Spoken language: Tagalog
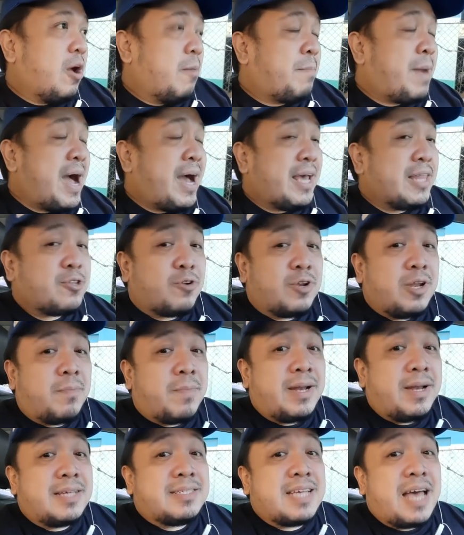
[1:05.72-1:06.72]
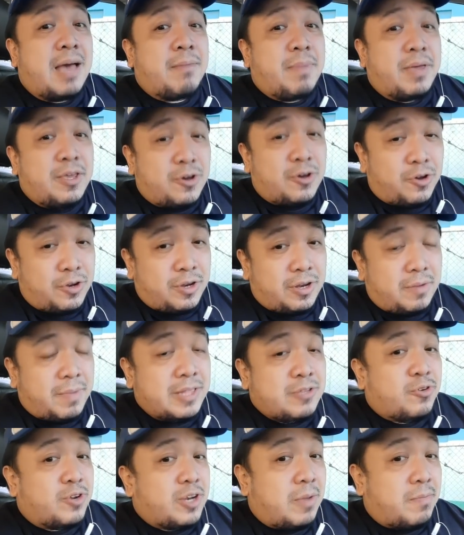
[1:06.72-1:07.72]
Bakit ko naman nasabi 'yon?
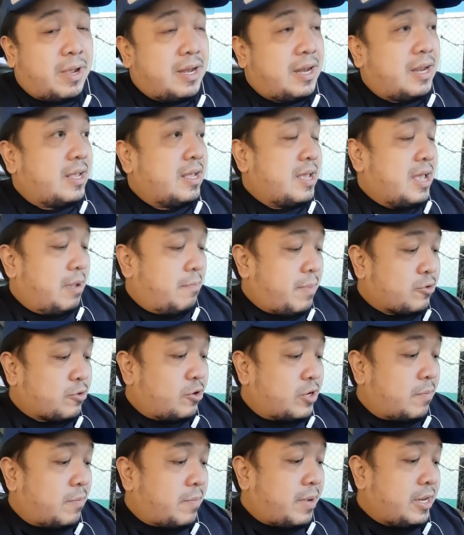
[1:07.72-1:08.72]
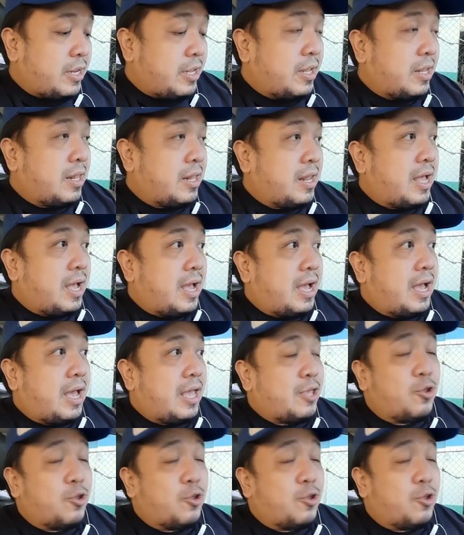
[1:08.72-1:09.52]
Ba't ko naman ba't ko naman yun, uh,